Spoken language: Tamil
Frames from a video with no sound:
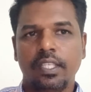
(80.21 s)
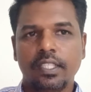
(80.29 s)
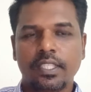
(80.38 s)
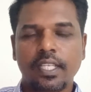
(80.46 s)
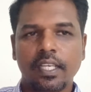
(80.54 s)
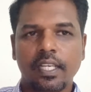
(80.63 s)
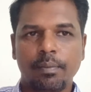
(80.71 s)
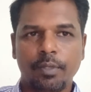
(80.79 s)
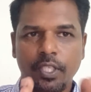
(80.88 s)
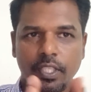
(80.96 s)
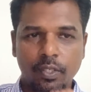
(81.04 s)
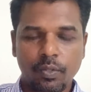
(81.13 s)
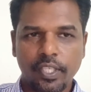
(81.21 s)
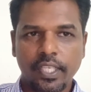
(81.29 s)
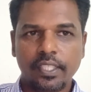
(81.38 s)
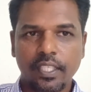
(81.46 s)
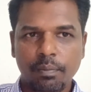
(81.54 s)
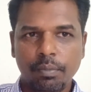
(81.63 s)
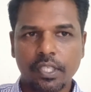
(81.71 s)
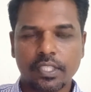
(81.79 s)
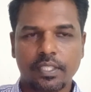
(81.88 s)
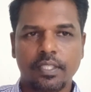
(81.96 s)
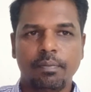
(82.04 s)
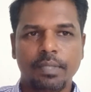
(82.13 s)
இன்ஸ்டாகிராம் இதனுடைய
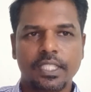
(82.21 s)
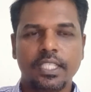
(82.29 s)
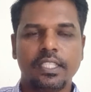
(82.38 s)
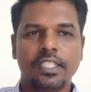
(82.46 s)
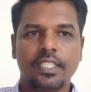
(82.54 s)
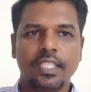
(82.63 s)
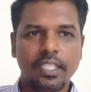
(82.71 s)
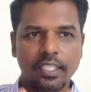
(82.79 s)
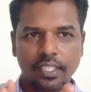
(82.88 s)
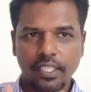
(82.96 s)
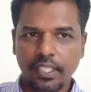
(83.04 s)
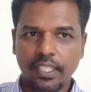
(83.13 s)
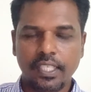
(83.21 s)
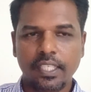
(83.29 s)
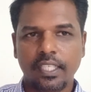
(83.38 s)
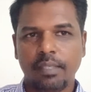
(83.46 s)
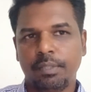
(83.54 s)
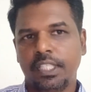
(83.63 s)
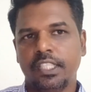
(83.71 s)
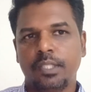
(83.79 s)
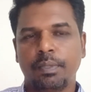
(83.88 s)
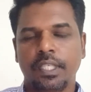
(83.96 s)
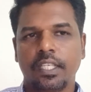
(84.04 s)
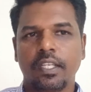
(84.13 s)
இன்பாக்ஸ் மெசேஜஸை இங்கேயே நீங்கள்
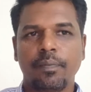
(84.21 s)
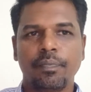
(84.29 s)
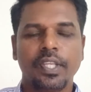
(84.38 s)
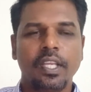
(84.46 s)
மேனேஜ் பண்ணிக்கலாம்